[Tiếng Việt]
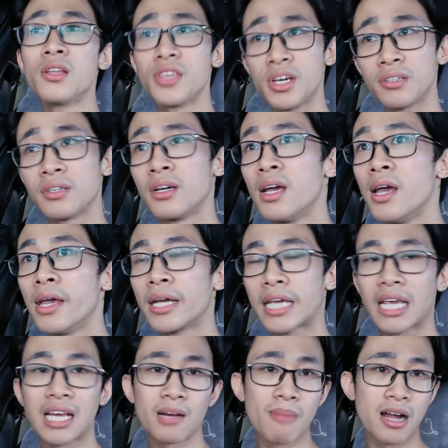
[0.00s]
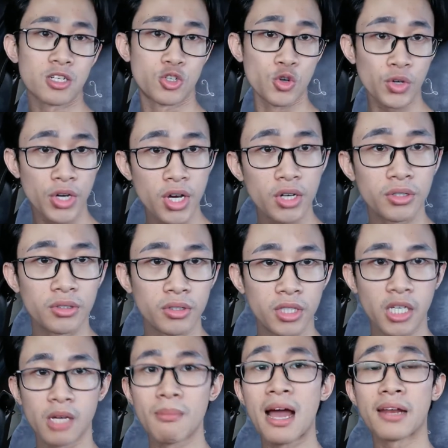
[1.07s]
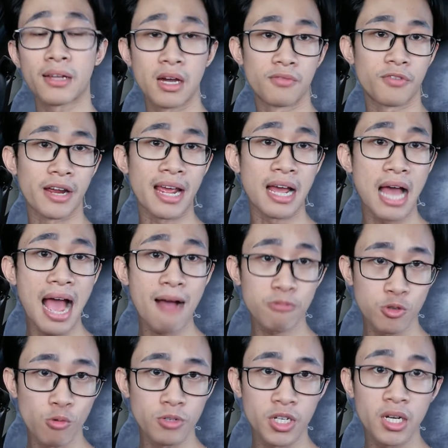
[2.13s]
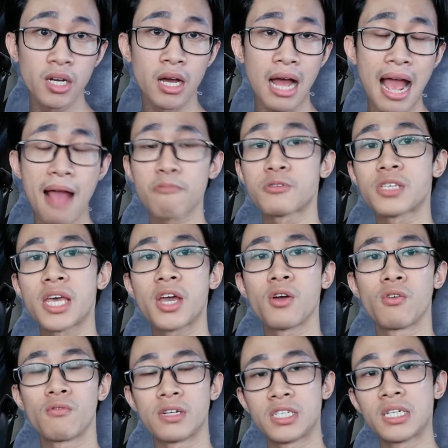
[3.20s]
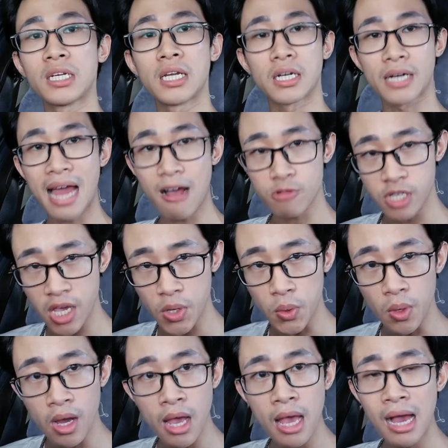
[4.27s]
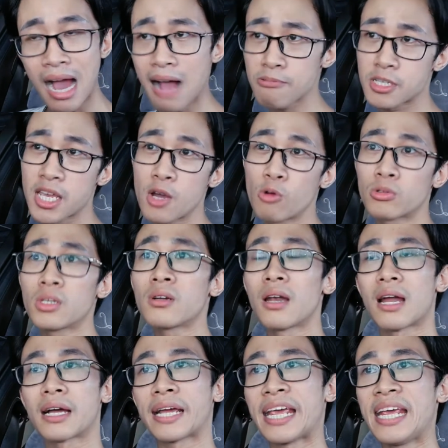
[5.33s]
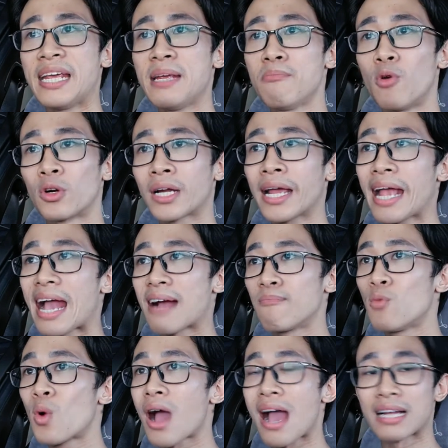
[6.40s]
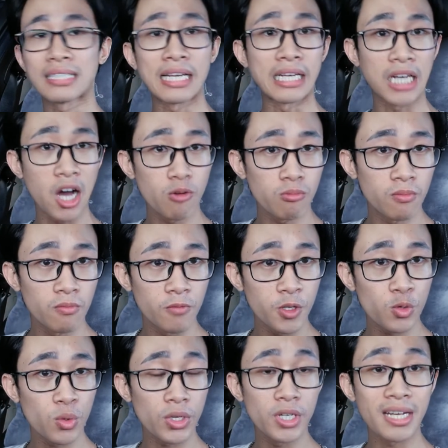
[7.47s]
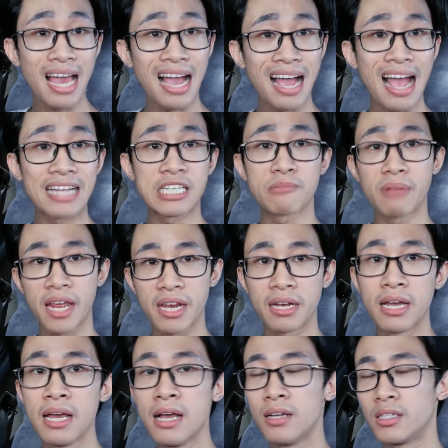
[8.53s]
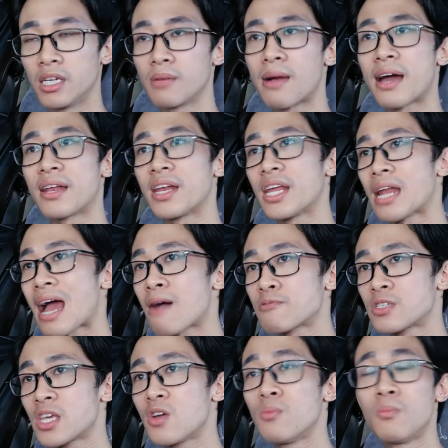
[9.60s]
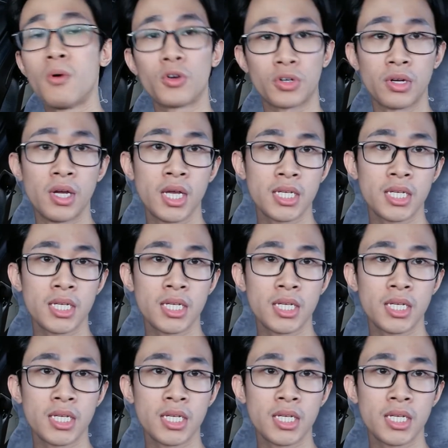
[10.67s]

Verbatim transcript: Nhưng khi các bạn chốt đơn thì các bạn cần phải áp dụng chiến lược up sale và chiến lược down sale. Up sale tức là khi một khách hàng mua hàng thành công, ví dụ đơn hàng 200 nghìn thì các bạn nên up sale một